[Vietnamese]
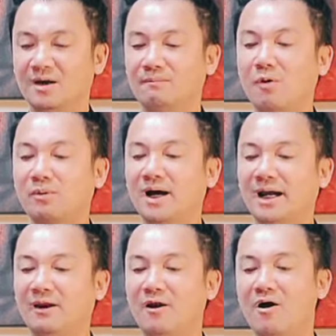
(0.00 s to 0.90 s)
một
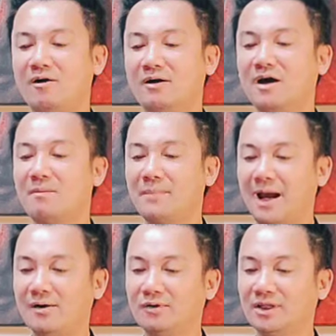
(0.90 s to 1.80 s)
đời lo cơm
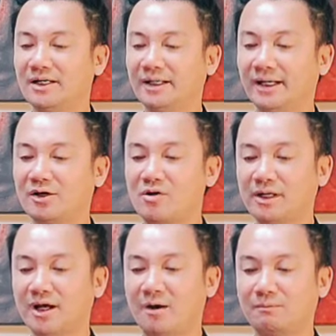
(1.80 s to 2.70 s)
áo từ khi con
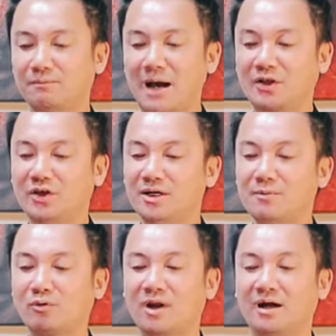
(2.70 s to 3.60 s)
đi học bà chưa
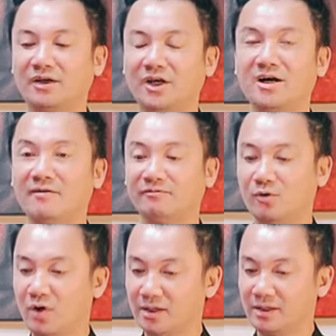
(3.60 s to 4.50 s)
một lần dự họp
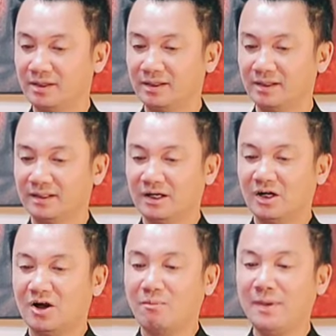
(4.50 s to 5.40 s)
phụ huynh
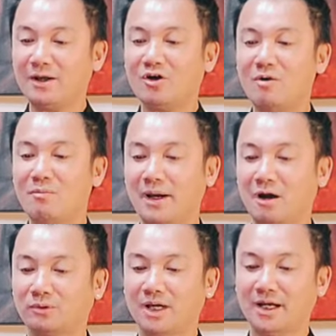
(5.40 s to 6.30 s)
không biết con mình
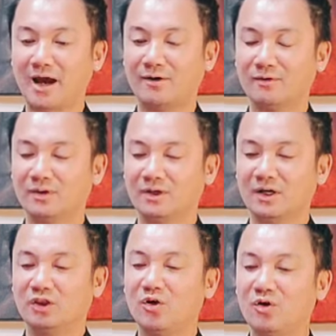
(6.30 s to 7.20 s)
học thế nào
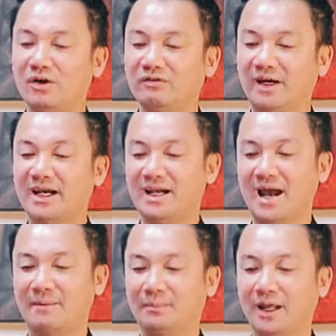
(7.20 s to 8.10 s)
tôi phải đi
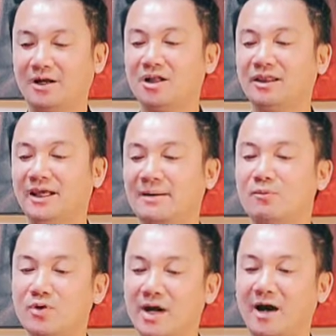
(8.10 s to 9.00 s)
làm để có tiền
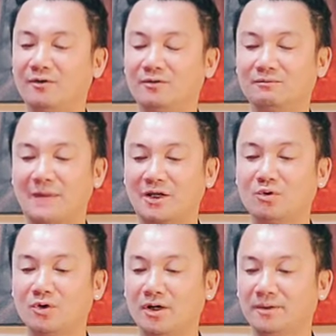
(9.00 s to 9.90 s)
mua gạo bà
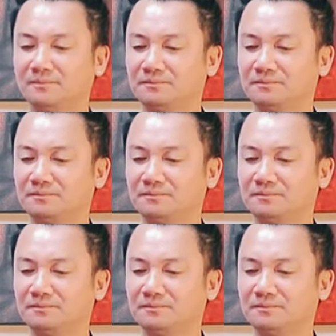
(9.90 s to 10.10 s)
Trung nói